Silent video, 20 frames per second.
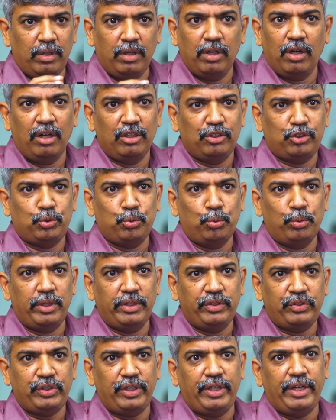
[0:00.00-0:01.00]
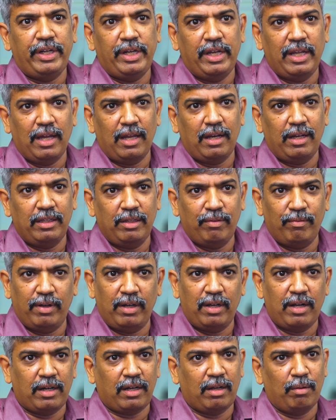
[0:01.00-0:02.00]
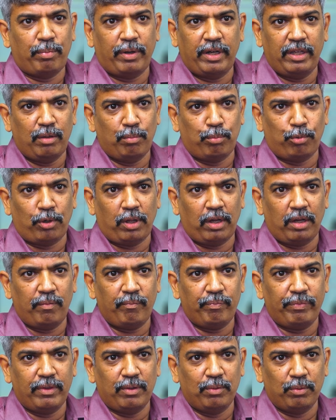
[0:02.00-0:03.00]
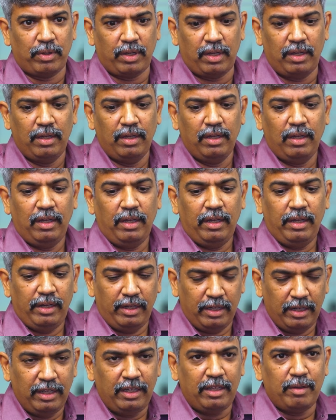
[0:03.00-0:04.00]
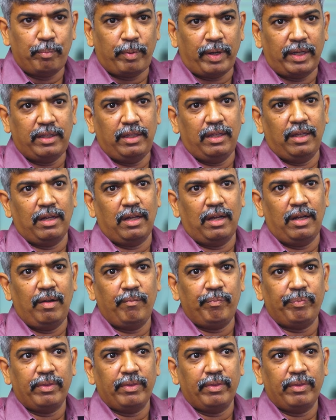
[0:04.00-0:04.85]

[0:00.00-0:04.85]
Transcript: கேர்ள்ஸ் ஸ்டூடெண்ட்ஸ் இந்தியாவிலேருந்து வெளிநாட்டில் படிக்க போனாங்க ஓகே இன்றைக்கி பார்த்தீங்கன்னா